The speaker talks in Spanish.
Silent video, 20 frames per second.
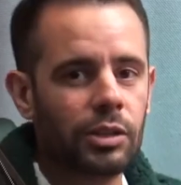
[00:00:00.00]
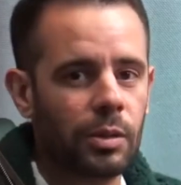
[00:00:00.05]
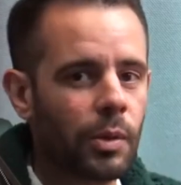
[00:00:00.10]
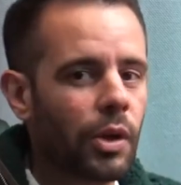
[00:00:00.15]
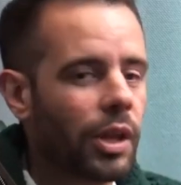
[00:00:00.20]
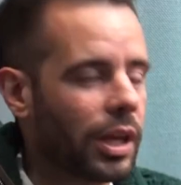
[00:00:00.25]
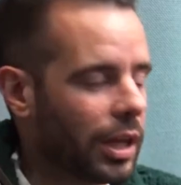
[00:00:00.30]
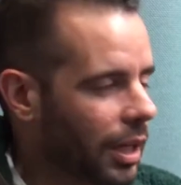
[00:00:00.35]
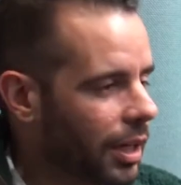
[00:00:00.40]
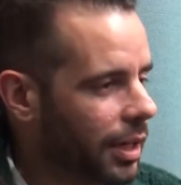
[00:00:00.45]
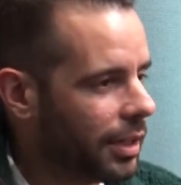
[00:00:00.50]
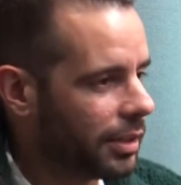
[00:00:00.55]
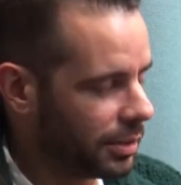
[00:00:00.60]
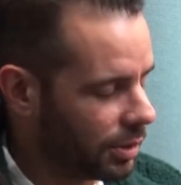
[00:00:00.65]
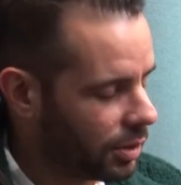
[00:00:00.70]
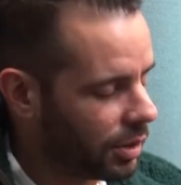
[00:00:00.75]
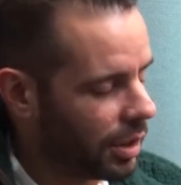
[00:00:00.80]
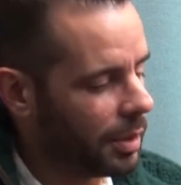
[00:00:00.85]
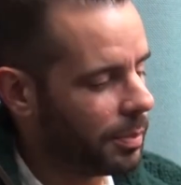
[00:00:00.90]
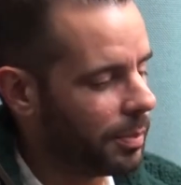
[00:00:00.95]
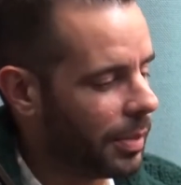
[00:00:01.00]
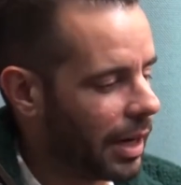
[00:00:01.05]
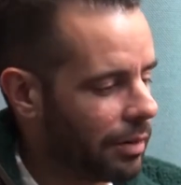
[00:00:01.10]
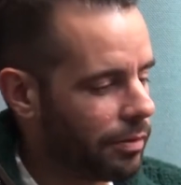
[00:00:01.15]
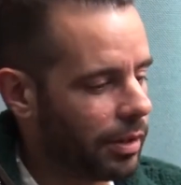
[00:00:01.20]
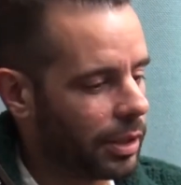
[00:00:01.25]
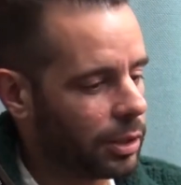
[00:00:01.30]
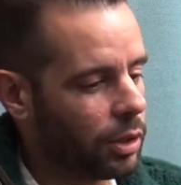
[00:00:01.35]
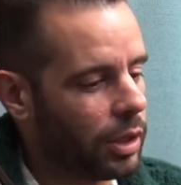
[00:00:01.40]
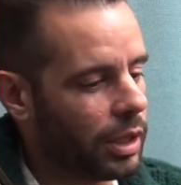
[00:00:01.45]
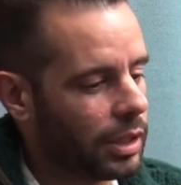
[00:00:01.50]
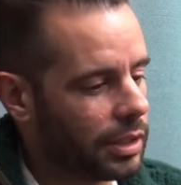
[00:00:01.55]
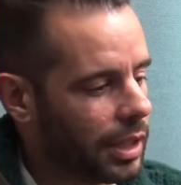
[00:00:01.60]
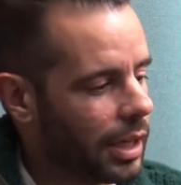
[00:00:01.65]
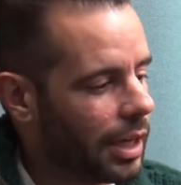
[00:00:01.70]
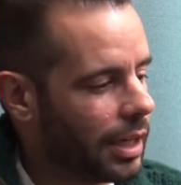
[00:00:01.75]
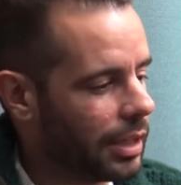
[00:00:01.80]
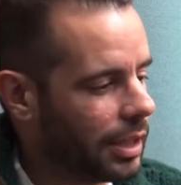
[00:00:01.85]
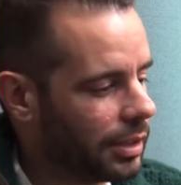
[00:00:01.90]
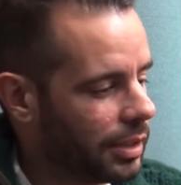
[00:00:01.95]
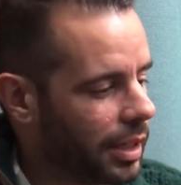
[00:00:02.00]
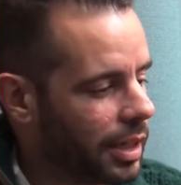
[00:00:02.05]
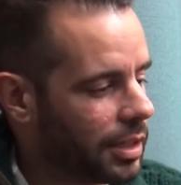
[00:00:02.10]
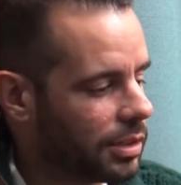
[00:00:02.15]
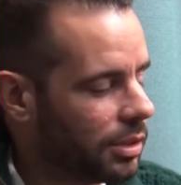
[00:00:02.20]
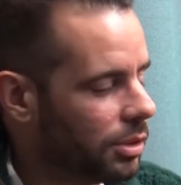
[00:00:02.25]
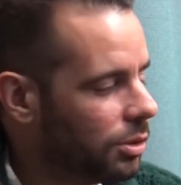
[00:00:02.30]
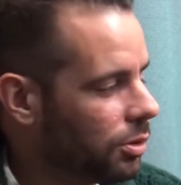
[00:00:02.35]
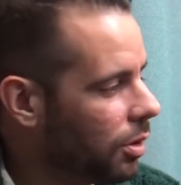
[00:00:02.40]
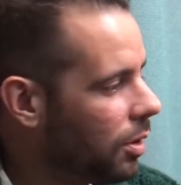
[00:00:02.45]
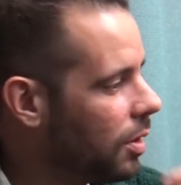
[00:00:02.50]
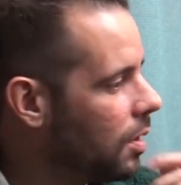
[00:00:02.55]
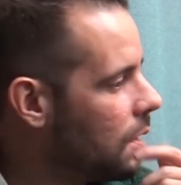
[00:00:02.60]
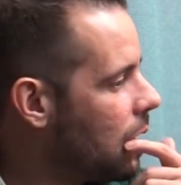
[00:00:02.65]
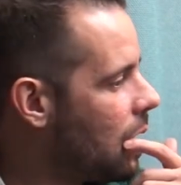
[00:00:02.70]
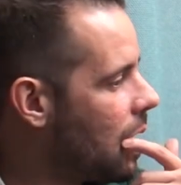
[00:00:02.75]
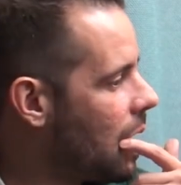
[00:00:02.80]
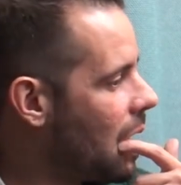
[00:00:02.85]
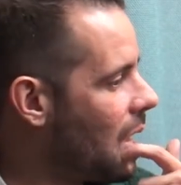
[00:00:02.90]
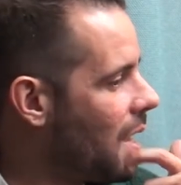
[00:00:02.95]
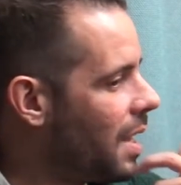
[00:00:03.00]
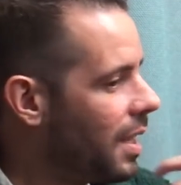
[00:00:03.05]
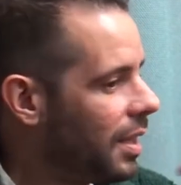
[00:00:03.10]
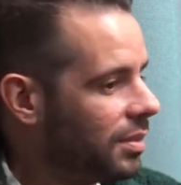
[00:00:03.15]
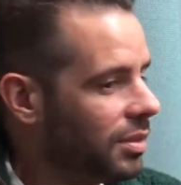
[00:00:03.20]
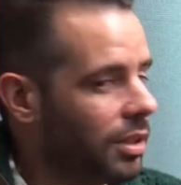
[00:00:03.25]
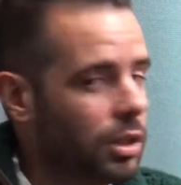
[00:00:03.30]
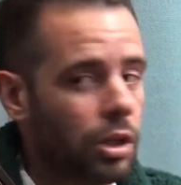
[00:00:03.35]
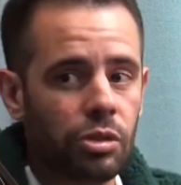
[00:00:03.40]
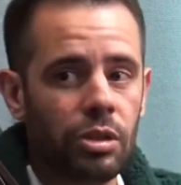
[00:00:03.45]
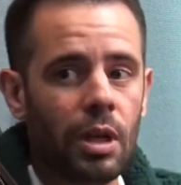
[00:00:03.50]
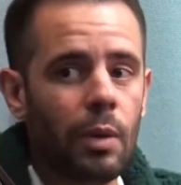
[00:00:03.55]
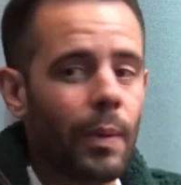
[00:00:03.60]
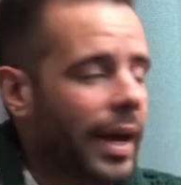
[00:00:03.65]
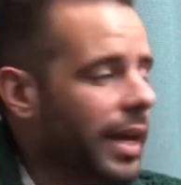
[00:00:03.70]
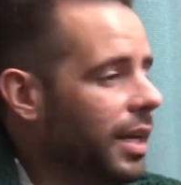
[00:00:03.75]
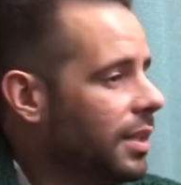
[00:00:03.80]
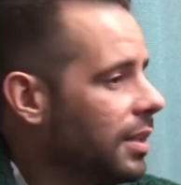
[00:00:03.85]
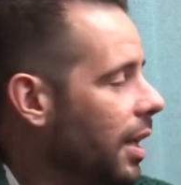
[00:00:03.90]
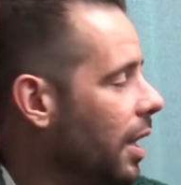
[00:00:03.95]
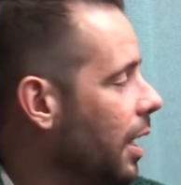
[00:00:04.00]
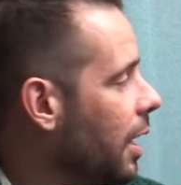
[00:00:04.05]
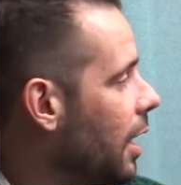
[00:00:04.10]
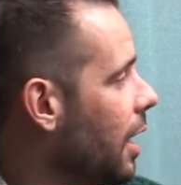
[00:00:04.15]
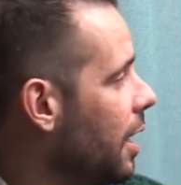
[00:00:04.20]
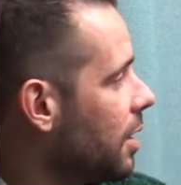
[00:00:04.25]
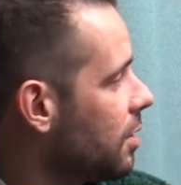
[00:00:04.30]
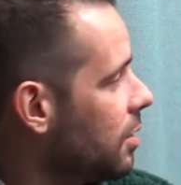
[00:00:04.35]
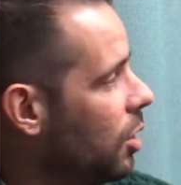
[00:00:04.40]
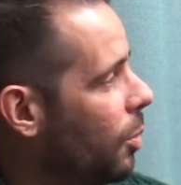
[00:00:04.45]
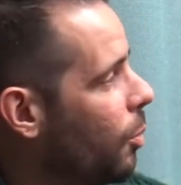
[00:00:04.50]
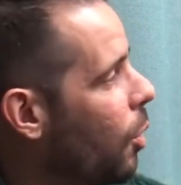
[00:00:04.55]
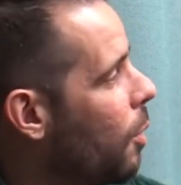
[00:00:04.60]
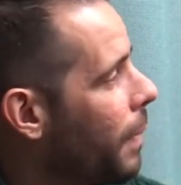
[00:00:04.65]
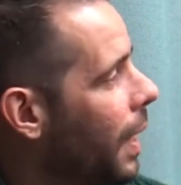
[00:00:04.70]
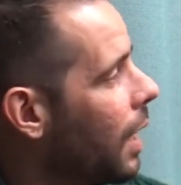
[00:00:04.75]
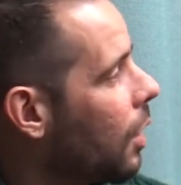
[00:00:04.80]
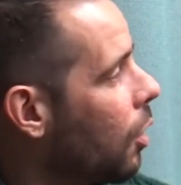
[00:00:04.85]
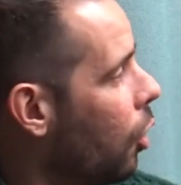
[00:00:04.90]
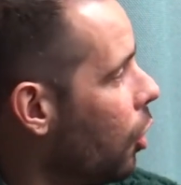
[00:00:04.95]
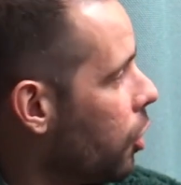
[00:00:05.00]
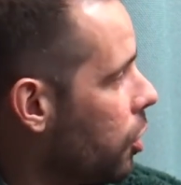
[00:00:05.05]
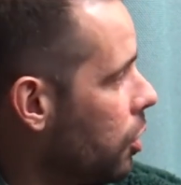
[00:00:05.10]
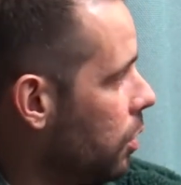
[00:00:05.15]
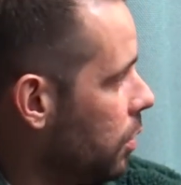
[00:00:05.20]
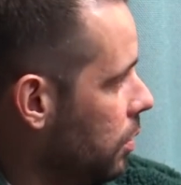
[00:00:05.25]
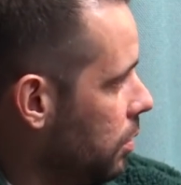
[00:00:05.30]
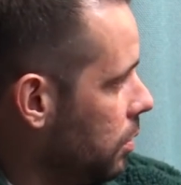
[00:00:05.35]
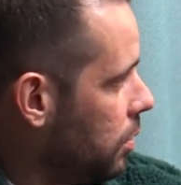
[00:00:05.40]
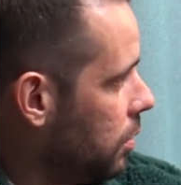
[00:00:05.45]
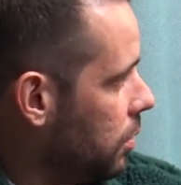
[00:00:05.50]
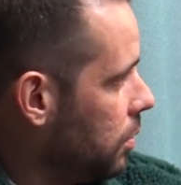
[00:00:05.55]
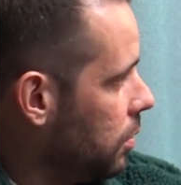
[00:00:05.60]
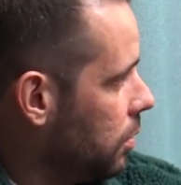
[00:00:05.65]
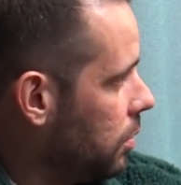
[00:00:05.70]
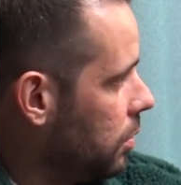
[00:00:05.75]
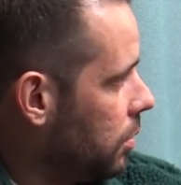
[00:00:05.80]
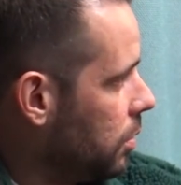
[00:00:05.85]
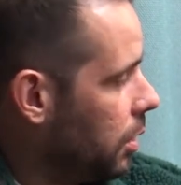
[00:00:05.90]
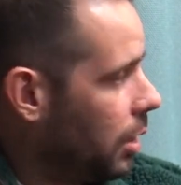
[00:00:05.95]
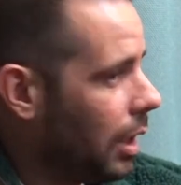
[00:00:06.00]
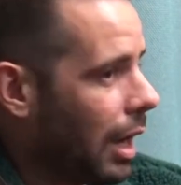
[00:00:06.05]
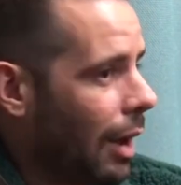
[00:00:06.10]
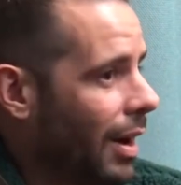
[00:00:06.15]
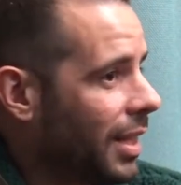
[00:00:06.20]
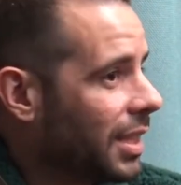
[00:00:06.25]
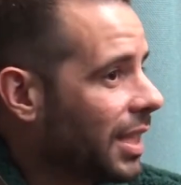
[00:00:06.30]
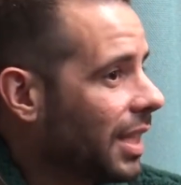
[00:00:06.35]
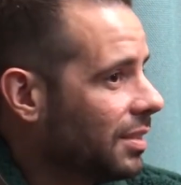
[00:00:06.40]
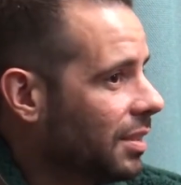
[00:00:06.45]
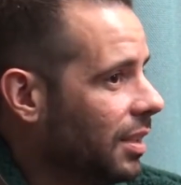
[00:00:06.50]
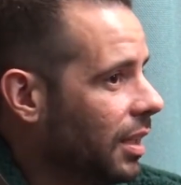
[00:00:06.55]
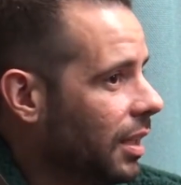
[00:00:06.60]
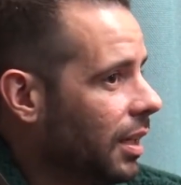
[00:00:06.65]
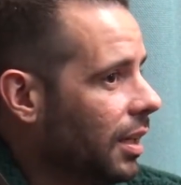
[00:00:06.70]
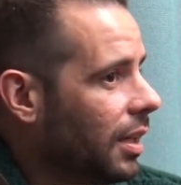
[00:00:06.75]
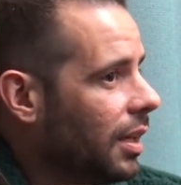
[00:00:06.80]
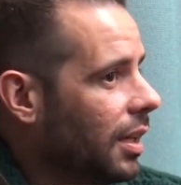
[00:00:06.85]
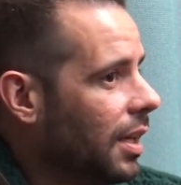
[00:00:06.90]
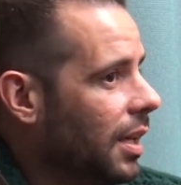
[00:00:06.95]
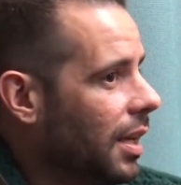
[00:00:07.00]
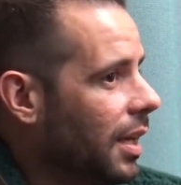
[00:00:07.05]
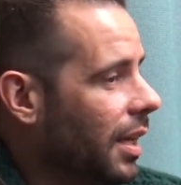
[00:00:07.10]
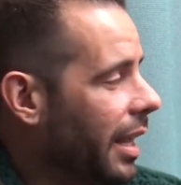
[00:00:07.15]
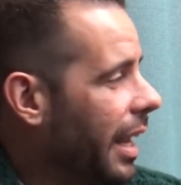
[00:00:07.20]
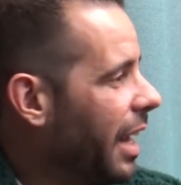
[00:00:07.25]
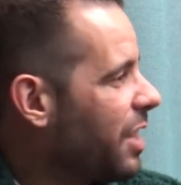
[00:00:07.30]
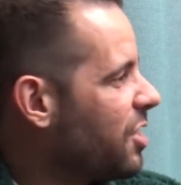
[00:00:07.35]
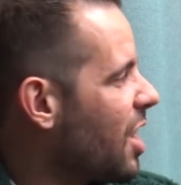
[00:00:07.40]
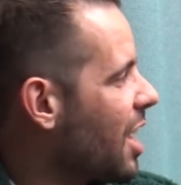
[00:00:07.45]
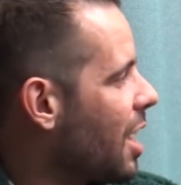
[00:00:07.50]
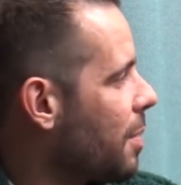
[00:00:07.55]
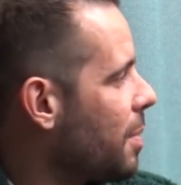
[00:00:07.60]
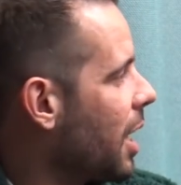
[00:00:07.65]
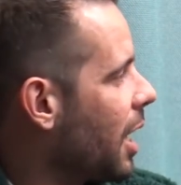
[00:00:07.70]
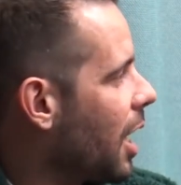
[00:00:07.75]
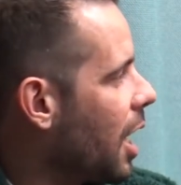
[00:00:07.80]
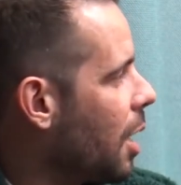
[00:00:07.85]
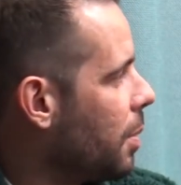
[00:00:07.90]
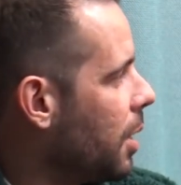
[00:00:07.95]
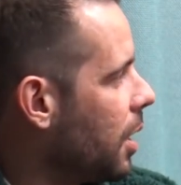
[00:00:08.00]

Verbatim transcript: que somos The Killers, ok, para efectos de, esta, este ejercicio. Si yo soy el bajista de The Killers y yo me voy para el coño y la banda sigue, ¿qué cheque me cae a